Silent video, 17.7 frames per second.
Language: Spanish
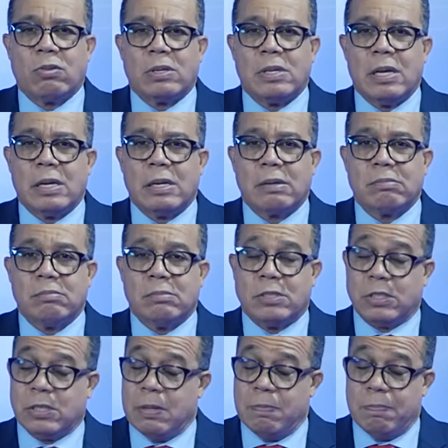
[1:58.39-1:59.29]
quien
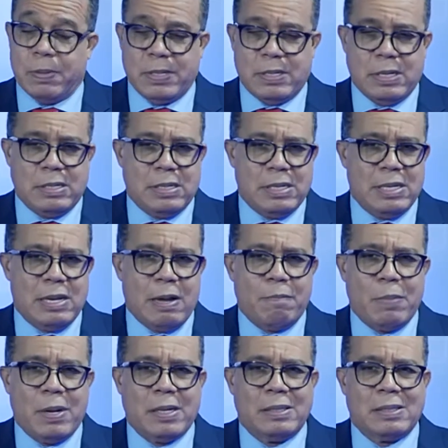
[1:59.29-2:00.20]
simple y
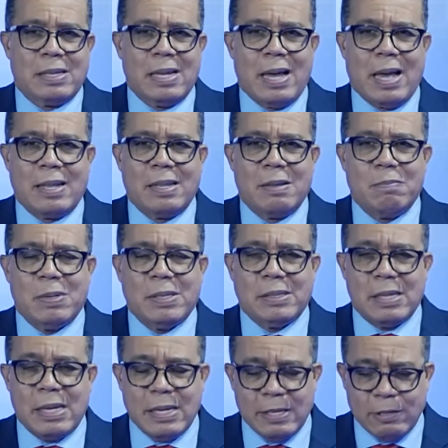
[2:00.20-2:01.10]
sencillamente ha
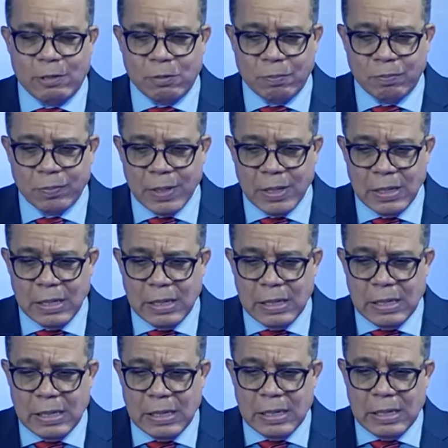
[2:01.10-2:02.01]
dimitido.
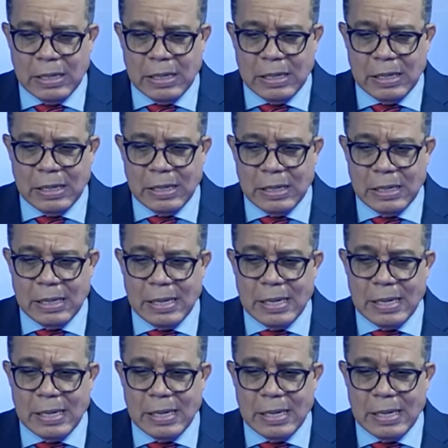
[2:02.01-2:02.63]
Y